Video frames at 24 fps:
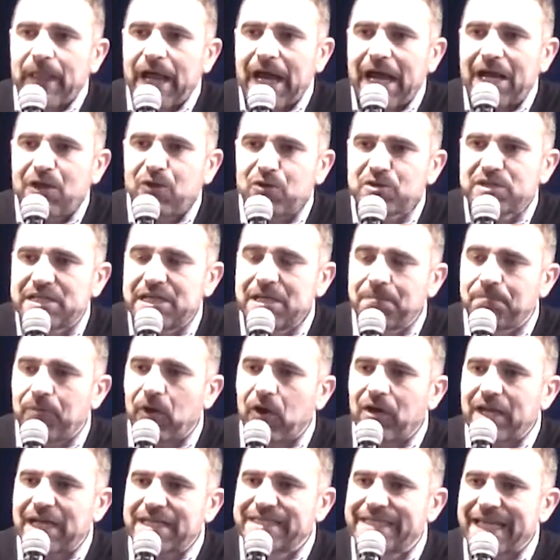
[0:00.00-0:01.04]
alors qu'il
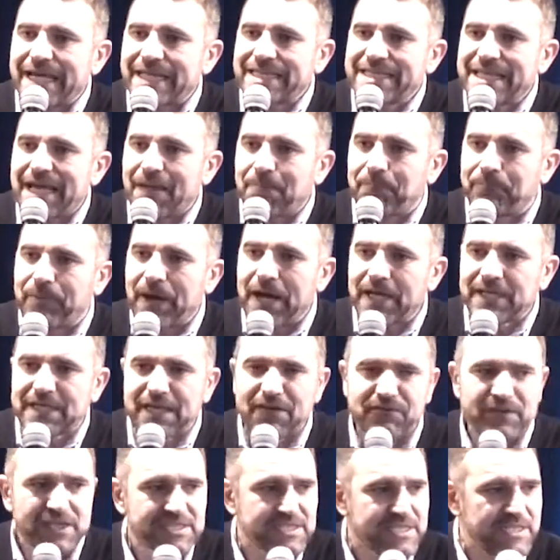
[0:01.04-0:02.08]
prend la dernière Pâque
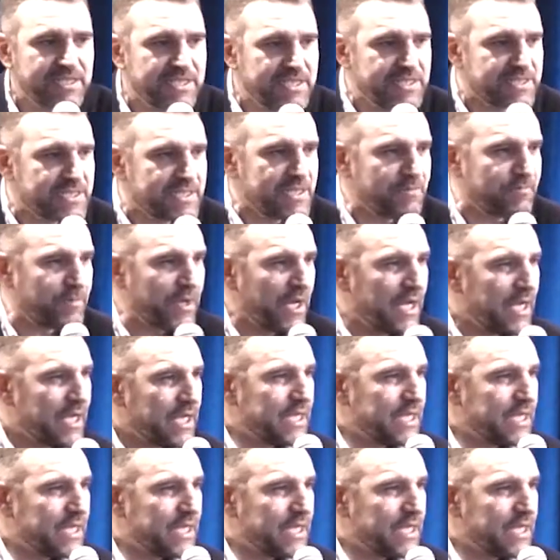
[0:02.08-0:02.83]
avec ses disciples.